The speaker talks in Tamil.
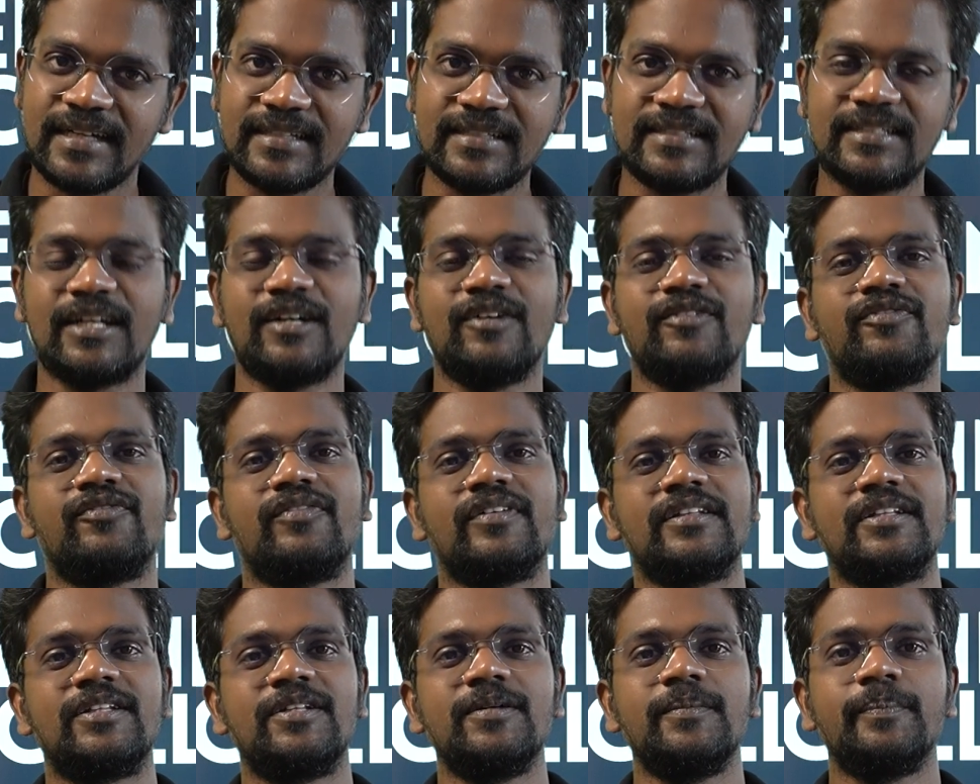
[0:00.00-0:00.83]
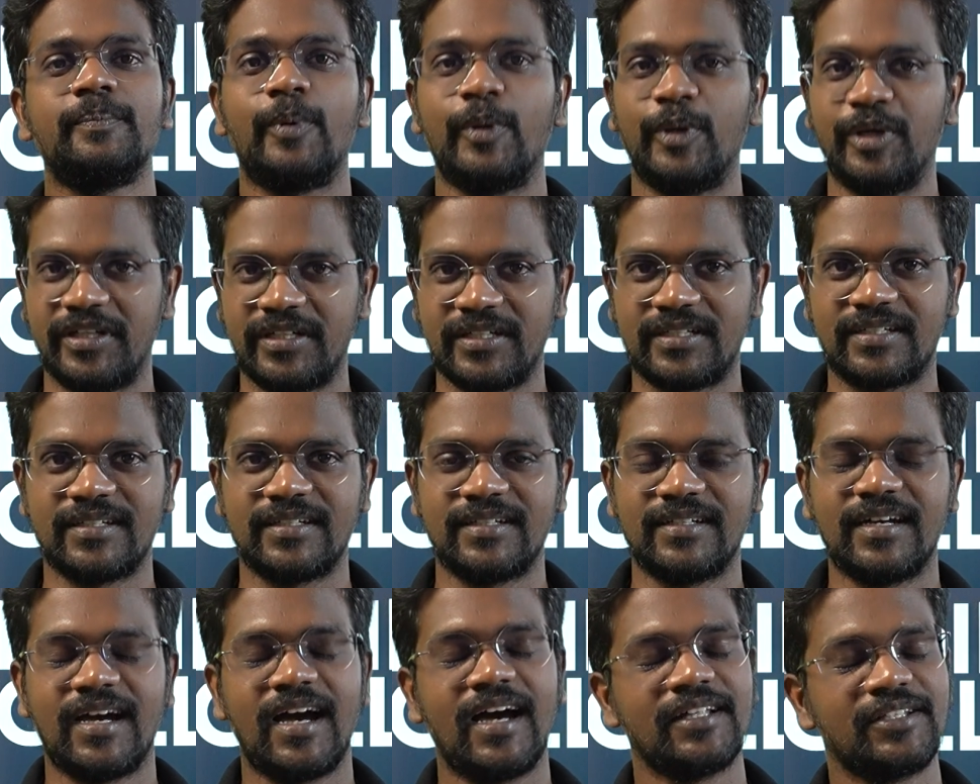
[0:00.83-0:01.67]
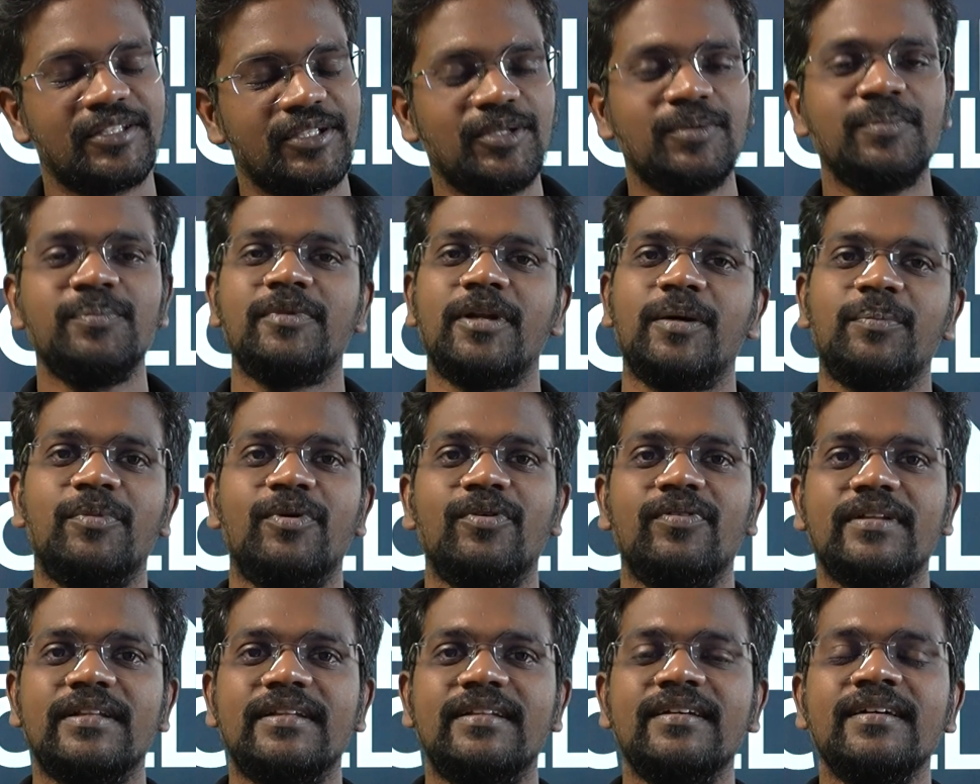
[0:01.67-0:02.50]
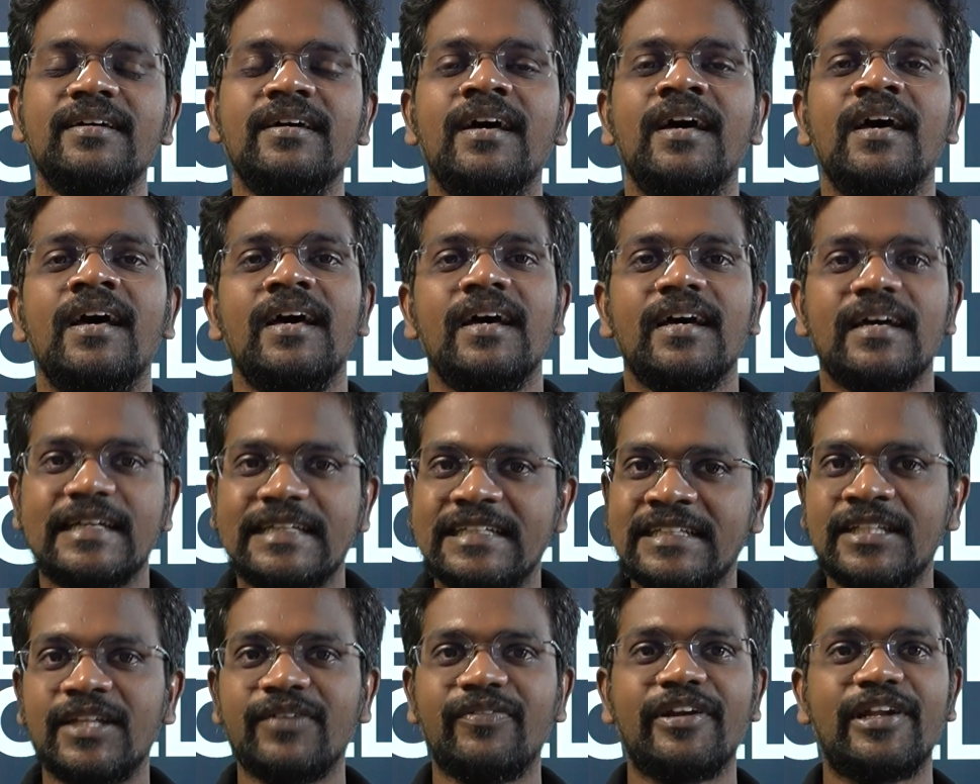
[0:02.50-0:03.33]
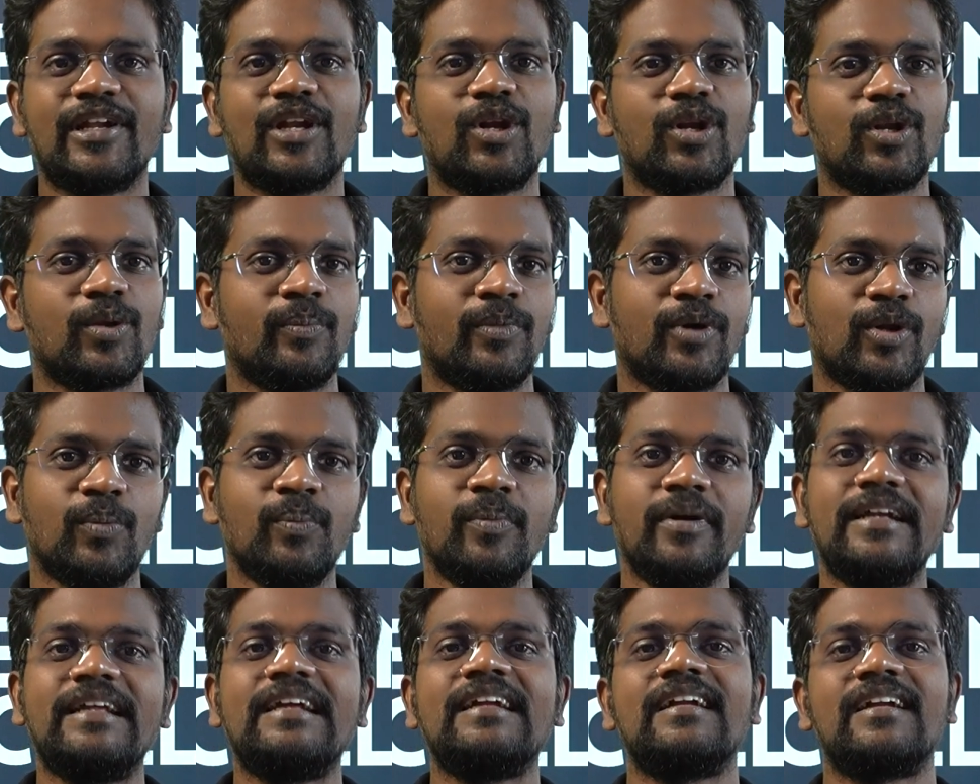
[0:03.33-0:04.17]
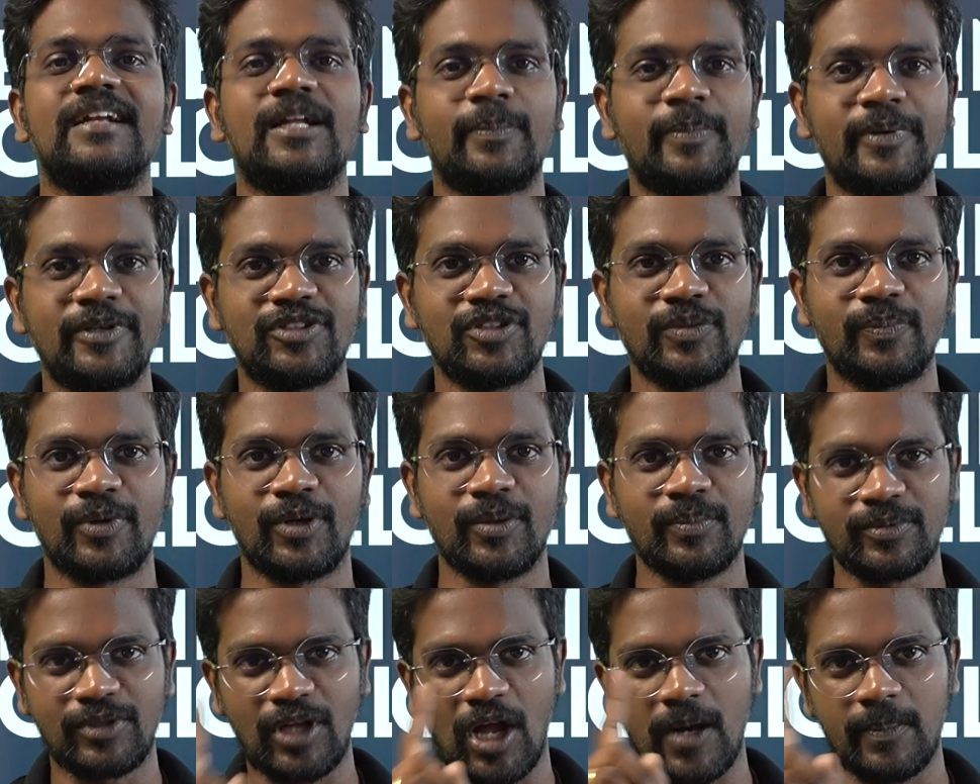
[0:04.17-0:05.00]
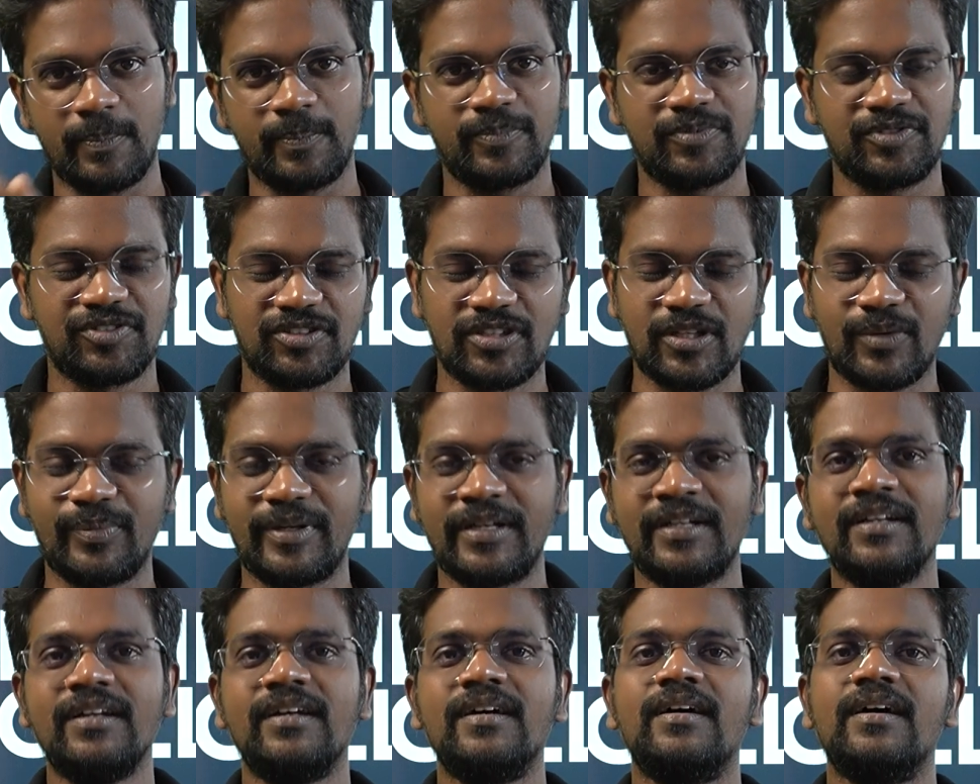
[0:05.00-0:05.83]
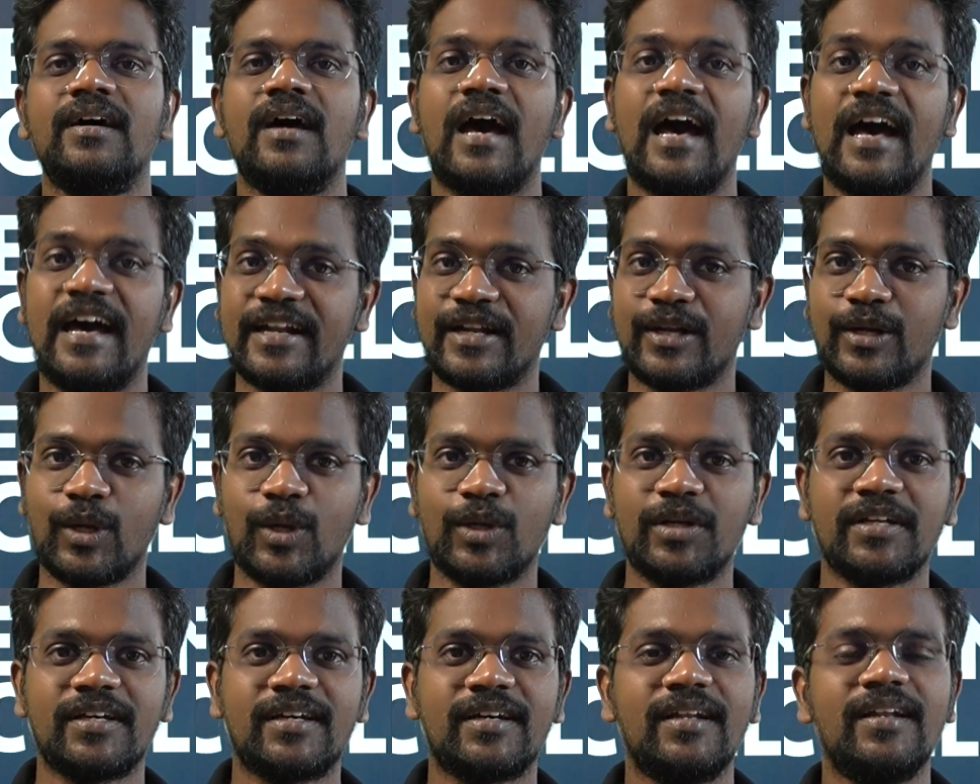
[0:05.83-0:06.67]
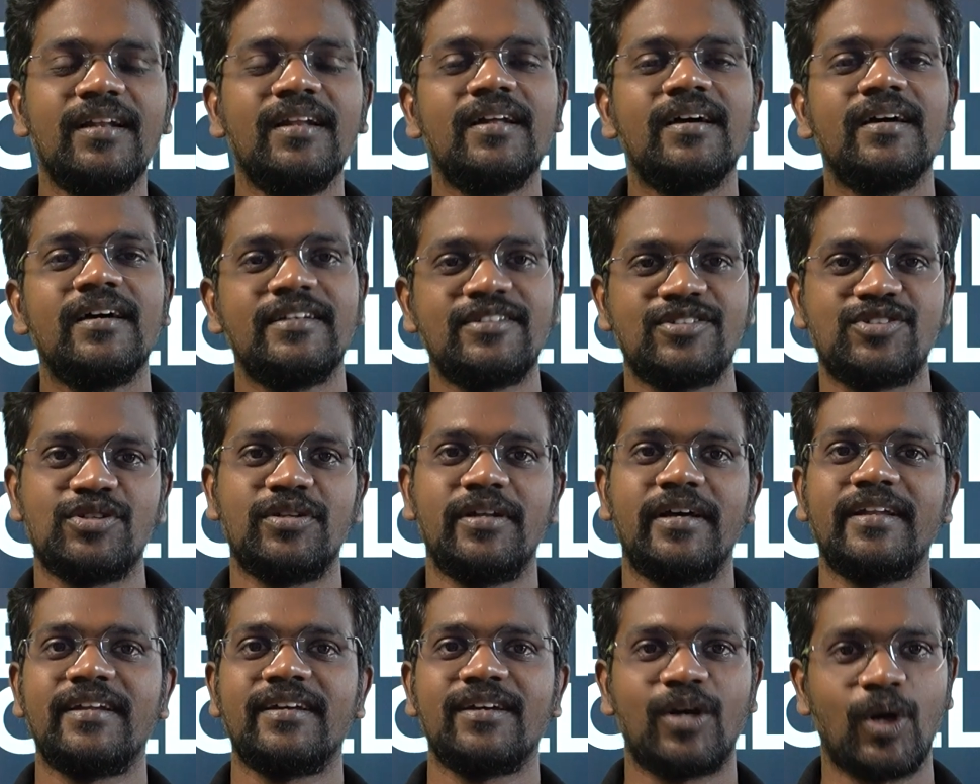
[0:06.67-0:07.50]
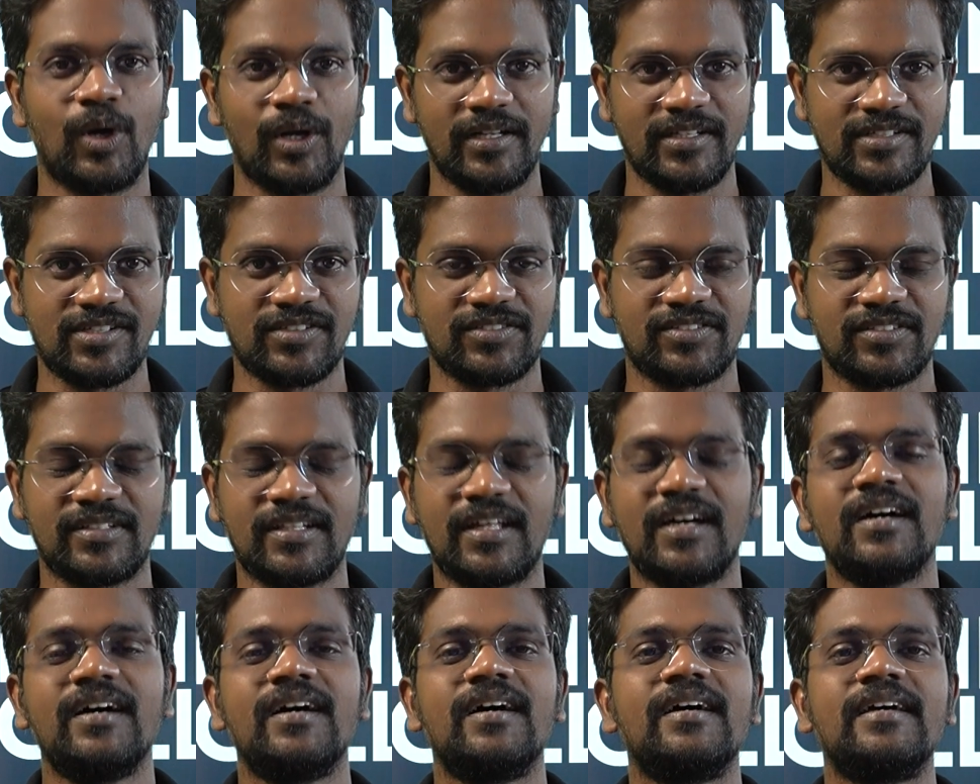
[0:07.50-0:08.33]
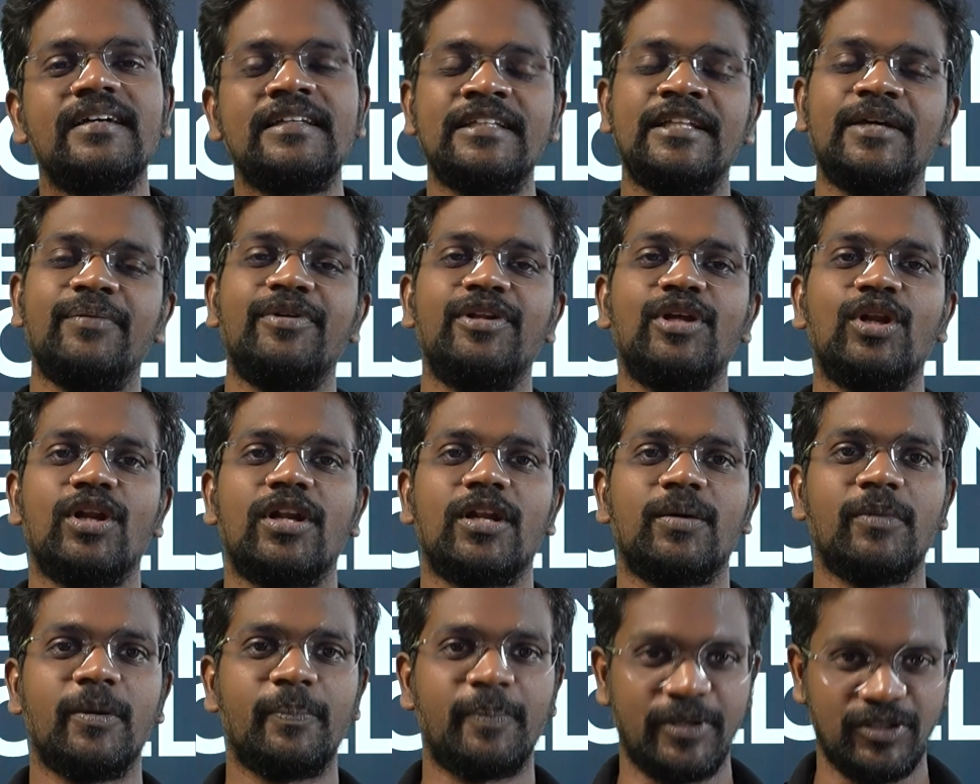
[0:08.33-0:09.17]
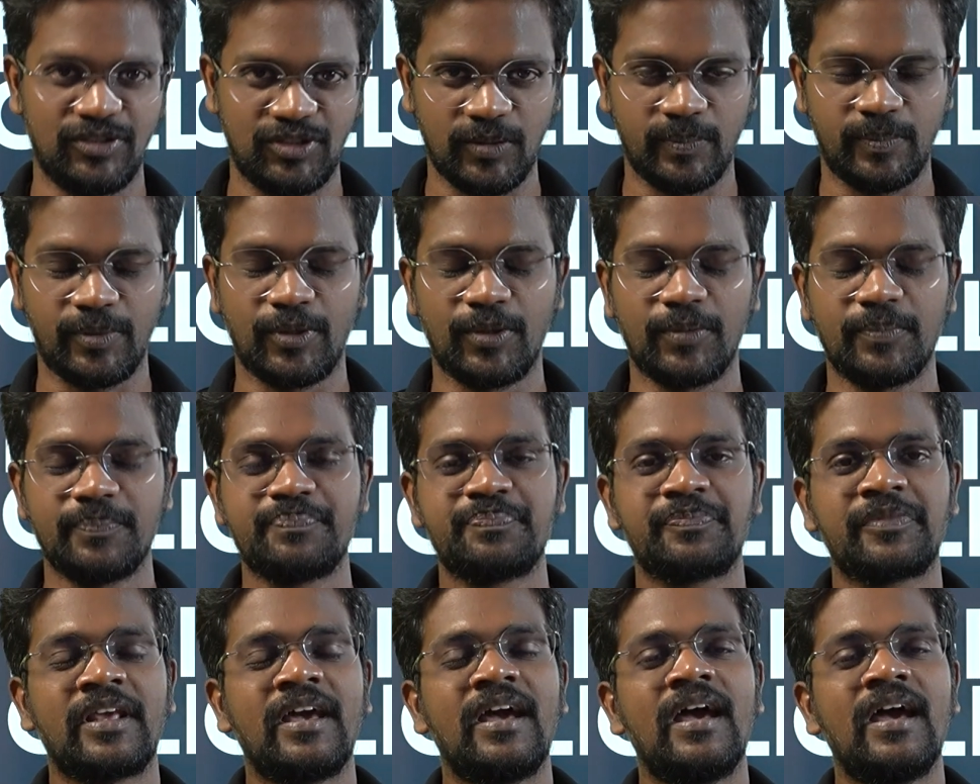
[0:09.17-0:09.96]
கட் ஆஃப் வந்து போயிருக்கு அதையும் நம்ம வந்து இந்த வீடியோவில் நம்ம ரொம்ப டீட்டெயிலாக பேச போகிறோம் டாப் செவன் ஏரோநாட்டிக்கல் இன்ஜினியரிங் காலேஜஸை தான் இந்த வீடியோவில் நம்ம பேச போகிறோம்